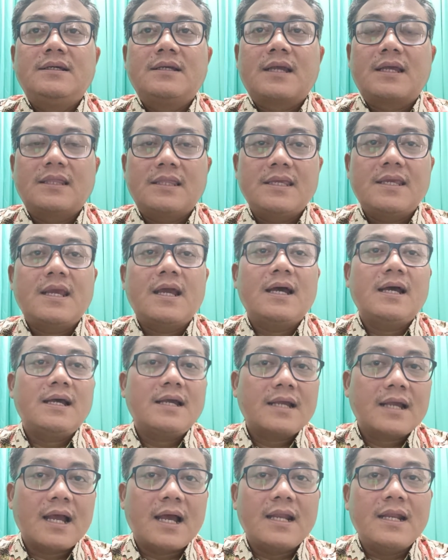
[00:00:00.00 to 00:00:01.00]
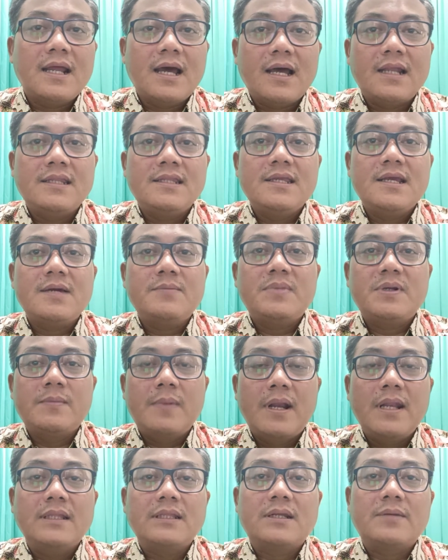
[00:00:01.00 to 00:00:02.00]
ketika keadaannya
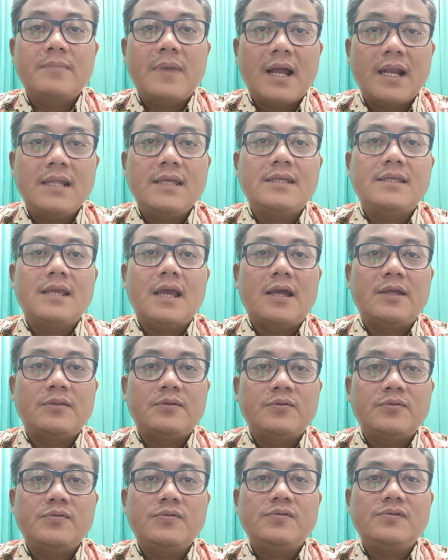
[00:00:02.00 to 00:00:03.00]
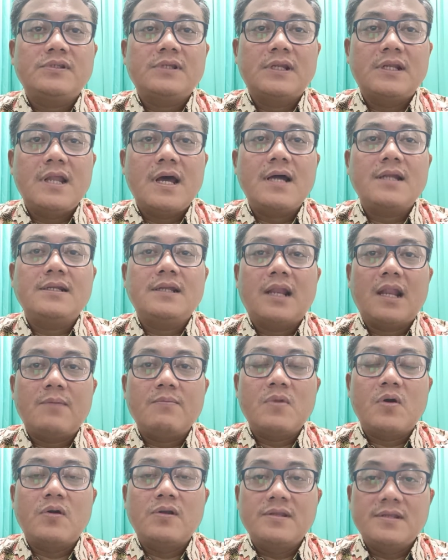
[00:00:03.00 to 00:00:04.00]
berbanding terbalik, yaitu sedang
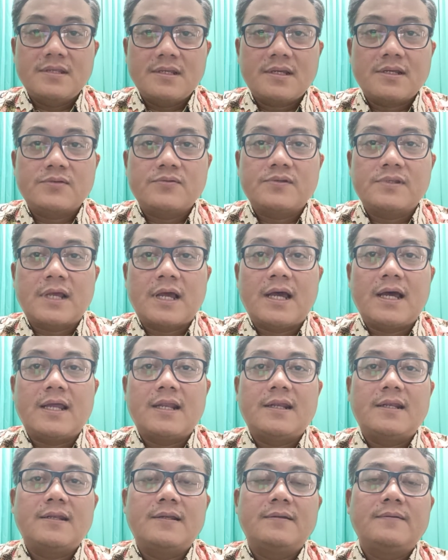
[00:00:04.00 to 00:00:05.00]
dalam kondisi kesusahan.